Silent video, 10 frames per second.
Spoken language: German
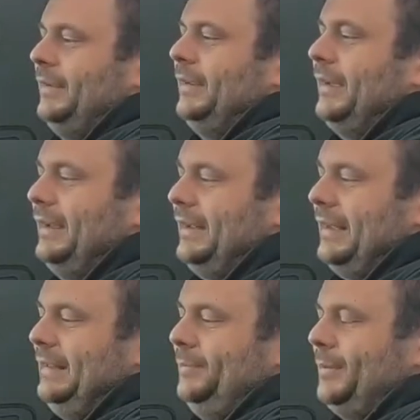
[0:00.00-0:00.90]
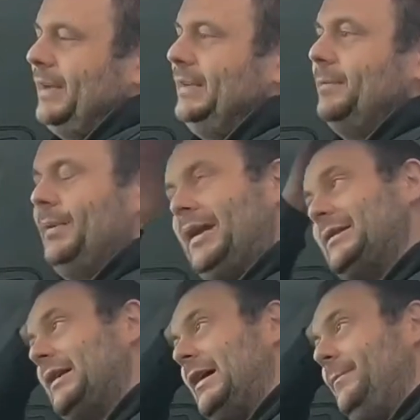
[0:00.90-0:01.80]
eine Handbreite
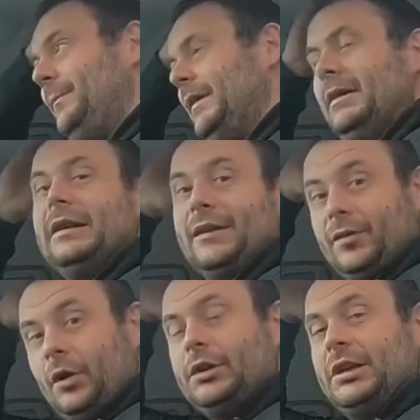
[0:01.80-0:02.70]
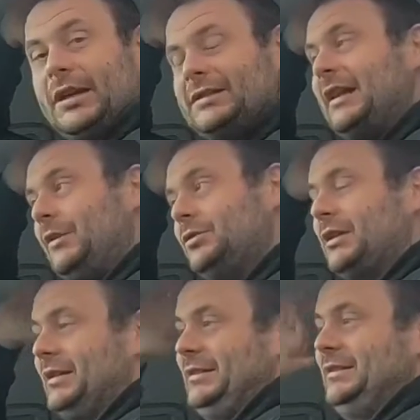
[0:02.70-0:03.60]
Platz haben, dann sollte das
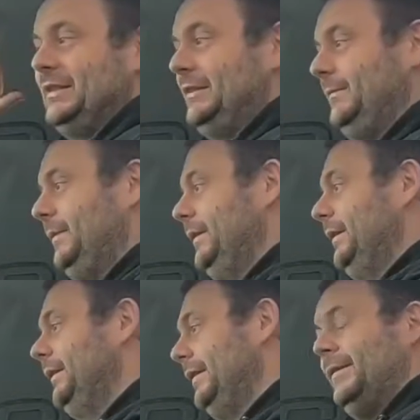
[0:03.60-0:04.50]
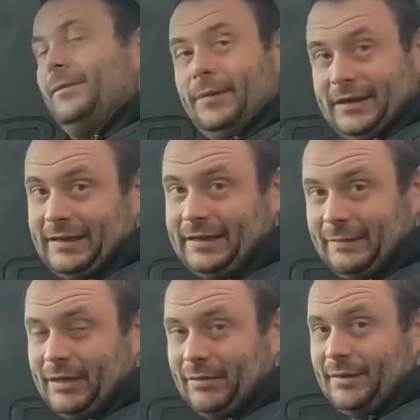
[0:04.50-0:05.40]
ausreichend sein. Wichtig
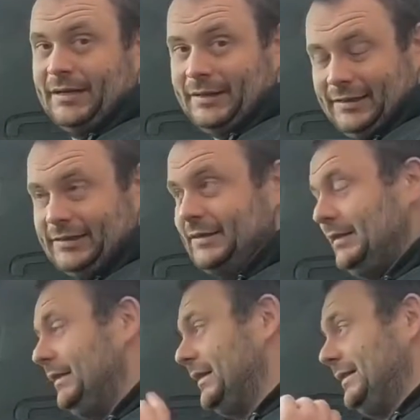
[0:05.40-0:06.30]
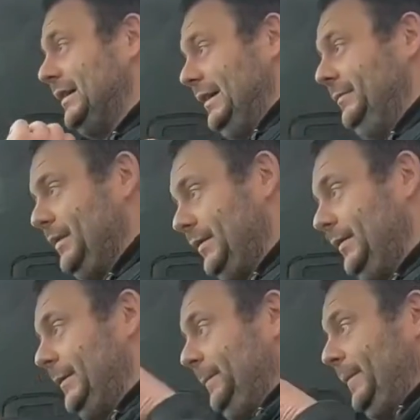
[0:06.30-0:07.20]
aber dabei ist, dass ihr immer
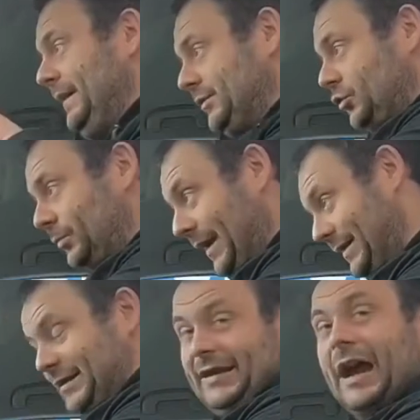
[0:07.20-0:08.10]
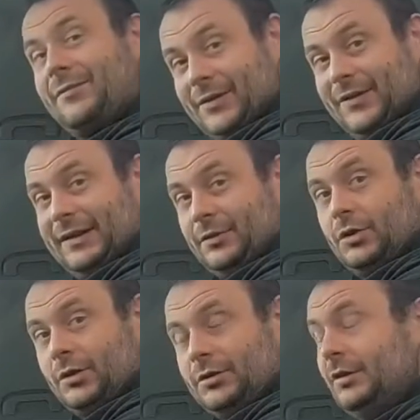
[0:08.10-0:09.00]
die Instrumententafel sehen
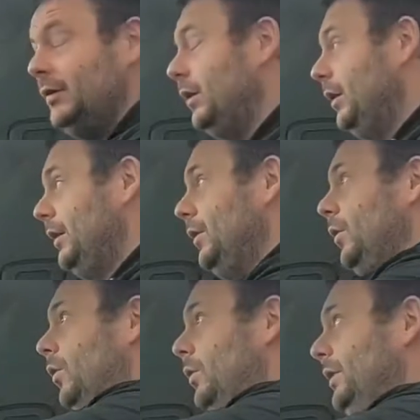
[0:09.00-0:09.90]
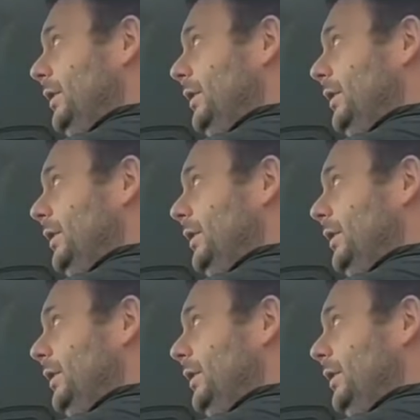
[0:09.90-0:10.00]
könnt und